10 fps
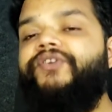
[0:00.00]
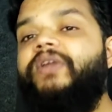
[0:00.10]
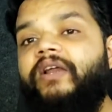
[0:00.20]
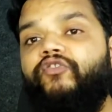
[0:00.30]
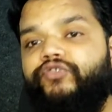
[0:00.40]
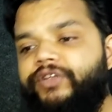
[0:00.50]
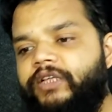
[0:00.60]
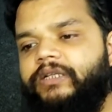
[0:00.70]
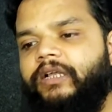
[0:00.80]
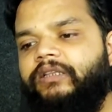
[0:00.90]

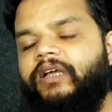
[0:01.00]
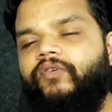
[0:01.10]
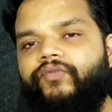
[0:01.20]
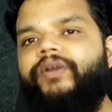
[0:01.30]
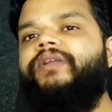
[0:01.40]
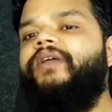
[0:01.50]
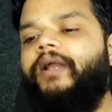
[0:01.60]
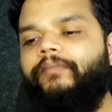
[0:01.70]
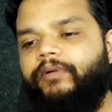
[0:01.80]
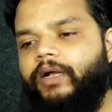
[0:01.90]
इंट्रावीनियस लगता है वन
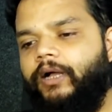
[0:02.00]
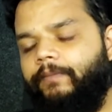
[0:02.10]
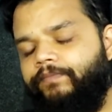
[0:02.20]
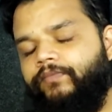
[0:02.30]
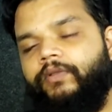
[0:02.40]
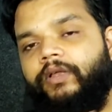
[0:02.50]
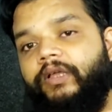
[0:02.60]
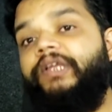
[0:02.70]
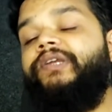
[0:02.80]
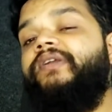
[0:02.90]
ग्राम का
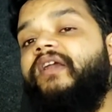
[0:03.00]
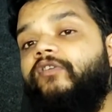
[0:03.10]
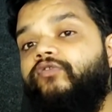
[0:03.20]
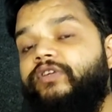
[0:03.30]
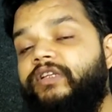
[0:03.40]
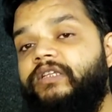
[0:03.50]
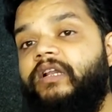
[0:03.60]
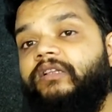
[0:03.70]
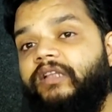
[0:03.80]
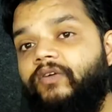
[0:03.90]

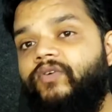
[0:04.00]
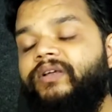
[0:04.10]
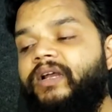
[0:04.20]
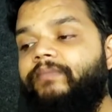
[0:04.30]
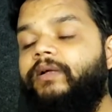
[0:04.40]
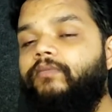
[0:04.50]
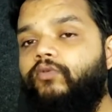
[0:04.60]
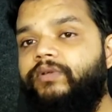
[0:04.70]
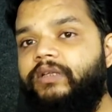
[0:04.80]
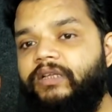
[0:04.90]
इंट्रावीनियस लगता है वन ग्राम का
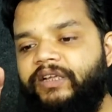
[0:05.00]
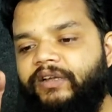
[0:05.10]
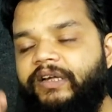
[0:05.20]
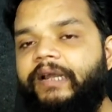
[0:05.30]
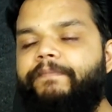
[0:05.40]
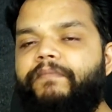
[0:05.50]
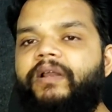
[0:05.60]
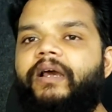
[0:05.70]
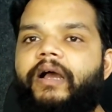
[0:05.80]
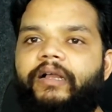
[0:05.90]
वो भी ड्रिप
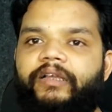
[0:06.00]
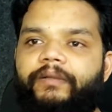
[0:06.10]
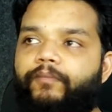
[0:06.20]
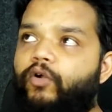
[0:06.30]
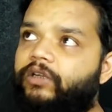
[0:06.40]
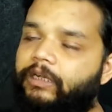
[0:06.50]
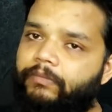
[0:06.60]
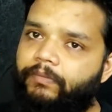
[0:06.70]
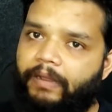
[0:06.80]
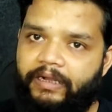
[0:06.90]
में लगा के बॉटल
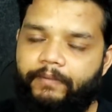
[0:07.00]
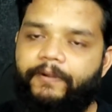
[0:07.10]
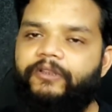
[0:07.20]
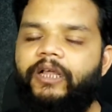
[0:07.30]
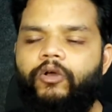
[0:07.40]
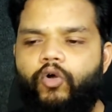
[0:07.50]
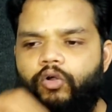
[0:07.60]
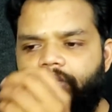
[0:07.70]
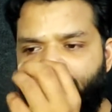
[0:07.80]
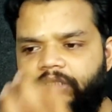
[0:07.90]
में भरना पड़ता
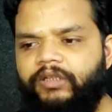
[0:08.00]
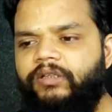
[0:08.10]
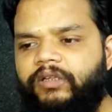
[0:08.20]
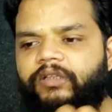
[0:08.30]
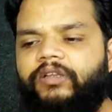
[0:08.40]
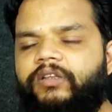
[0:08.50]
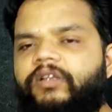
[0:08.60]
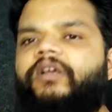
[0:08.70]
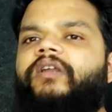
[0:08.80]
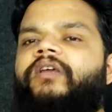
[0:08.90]
और धीरे धीरे धीरे
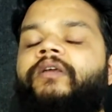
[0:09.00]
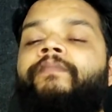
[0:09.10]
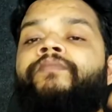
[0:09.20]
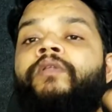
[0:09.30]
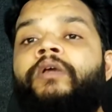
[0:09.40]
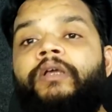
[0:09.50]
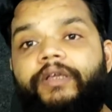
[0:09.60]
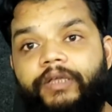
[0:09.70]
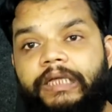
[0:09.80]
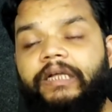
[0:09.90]
धीरे करके
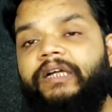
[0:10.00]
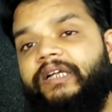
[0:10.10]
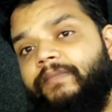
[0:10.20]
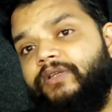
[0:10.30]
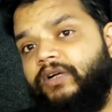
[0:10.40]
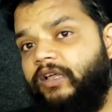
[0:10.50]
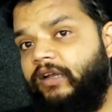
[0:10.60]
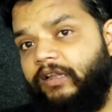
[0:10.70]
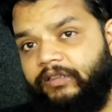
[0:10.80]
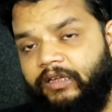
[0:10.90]
एक घंटे में
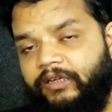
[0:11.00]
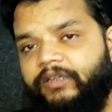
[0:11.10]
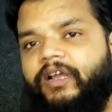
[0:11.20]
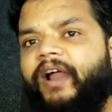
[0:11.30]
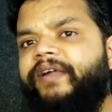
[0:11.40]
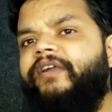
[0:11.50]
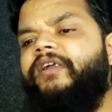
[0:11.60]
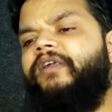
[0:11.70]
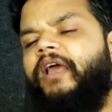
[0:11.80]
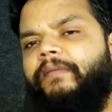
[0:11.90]
चढ़ाना रहता है ठीक है
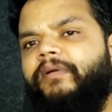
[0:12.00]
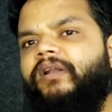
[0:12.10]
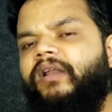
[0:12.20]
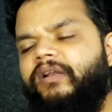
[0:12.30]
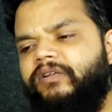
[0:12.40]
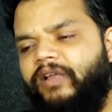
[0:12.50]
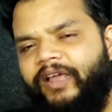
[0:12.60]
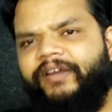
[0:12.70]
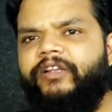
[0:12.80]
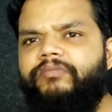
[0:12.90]
हंड्रेड एम एल
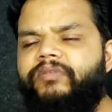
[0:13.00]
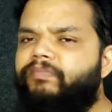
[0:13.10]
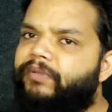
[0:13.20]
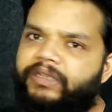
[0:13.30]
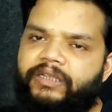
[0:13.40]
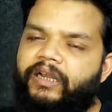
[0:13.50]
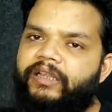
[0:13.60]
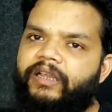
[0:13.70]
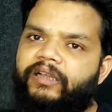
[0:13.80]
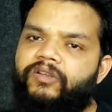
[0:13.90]
एन एस में मिक्स
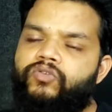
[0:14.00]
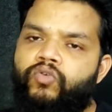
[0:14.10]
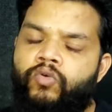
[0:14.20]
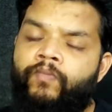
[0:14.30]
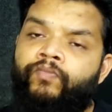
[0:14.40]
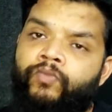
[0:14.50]
करा जाएगा इसको